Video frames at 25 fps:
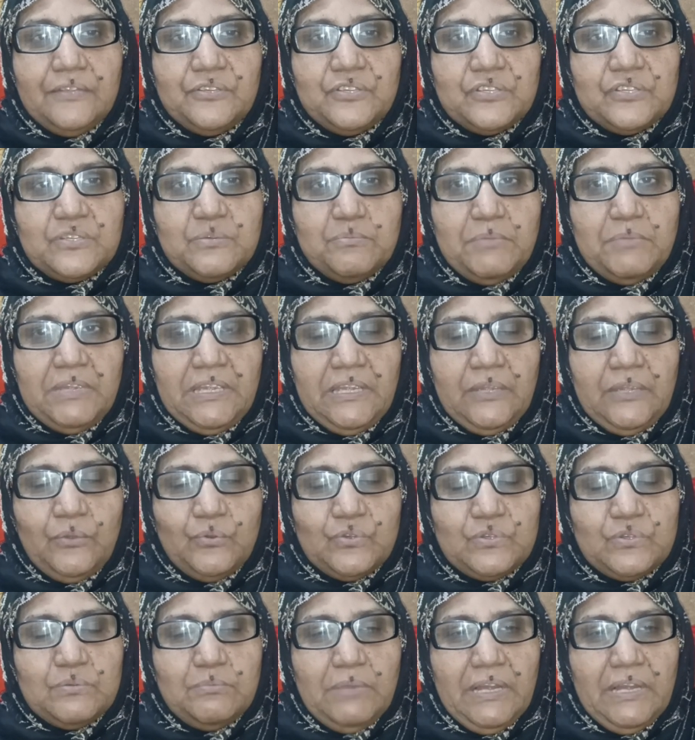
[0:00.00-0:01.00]
जिसमें
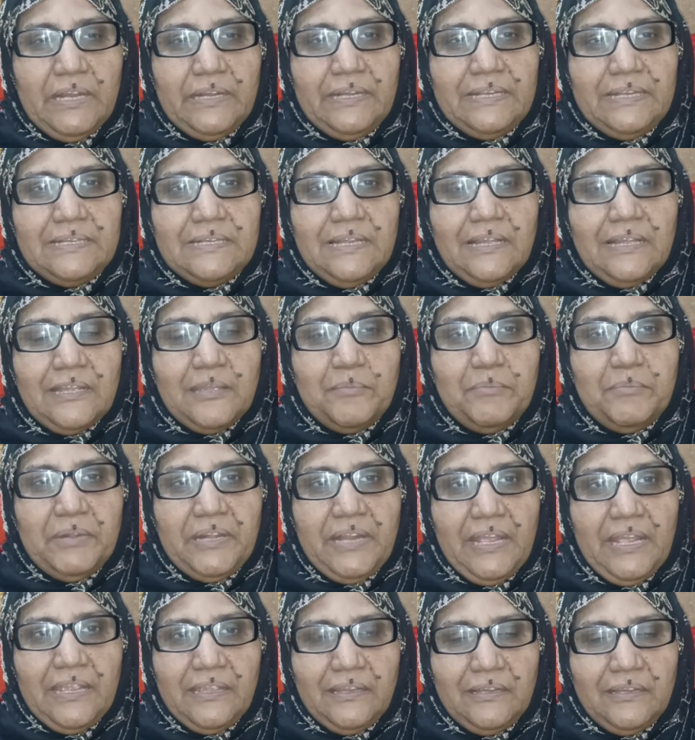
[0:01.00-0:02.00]
उस्मान ने जाके
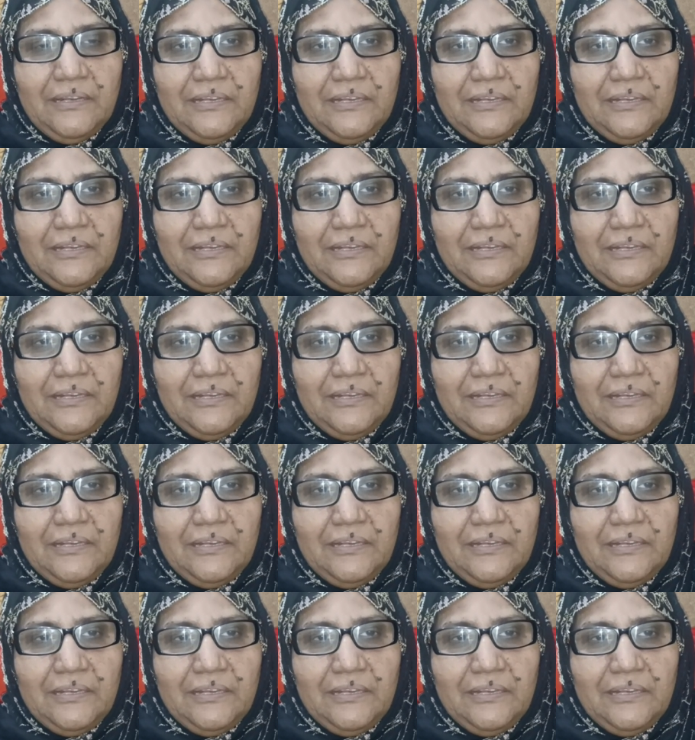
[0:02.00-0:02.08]
मिठाई